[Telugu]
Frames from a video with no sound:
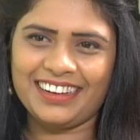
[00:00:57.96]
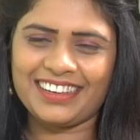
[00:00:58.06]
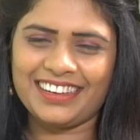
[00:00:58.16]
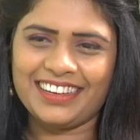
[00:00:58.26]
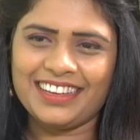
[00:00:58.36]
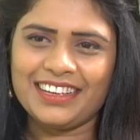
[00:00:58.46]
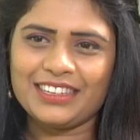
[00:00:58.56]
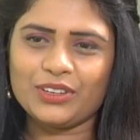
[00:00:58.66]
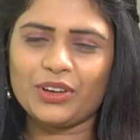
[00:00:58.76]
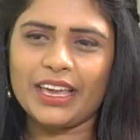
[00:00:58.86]
ఓకే
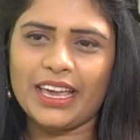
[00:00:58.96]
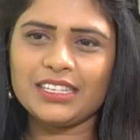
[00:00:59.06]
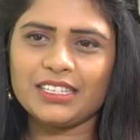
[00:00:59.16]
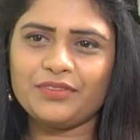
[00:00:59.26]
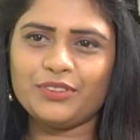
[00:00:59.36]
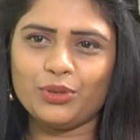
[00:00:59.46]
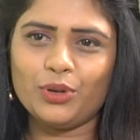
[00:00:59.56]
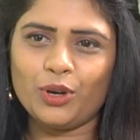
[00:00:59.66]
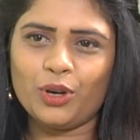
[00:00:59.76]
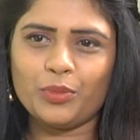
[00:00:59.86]
సో కేజీఎఫ్
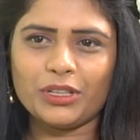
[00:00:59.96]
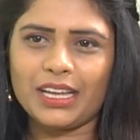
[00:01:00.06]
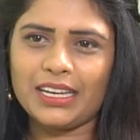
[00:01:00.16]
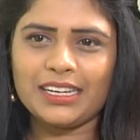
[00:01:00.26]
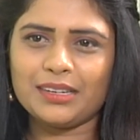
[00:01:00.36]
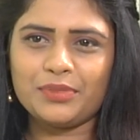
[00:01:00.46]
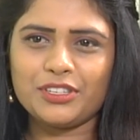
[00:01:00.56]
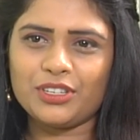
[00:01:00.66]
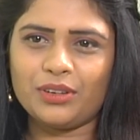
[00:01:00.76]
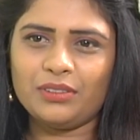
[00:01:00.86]
టూలో మొత్తానికి
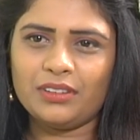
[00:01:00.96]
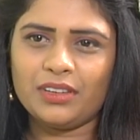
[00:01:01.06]
కనిపించావు